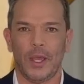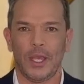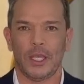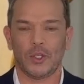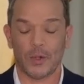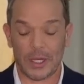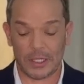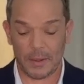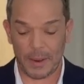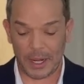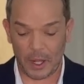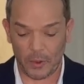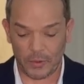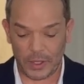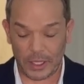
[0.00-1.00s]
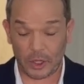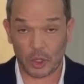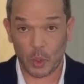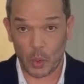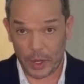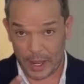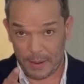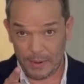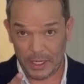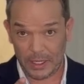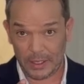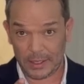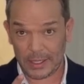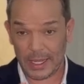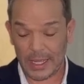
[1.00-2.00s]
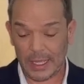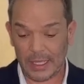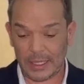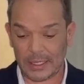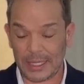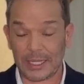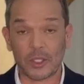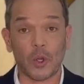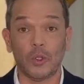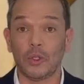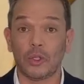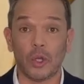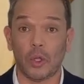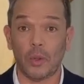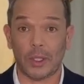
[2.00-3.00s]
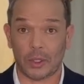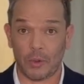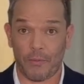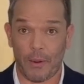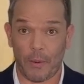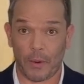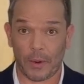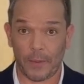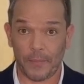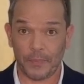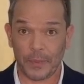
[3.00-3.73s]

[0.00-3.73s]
Es una semana donde tú, Géminis, estás con todo a tu favor.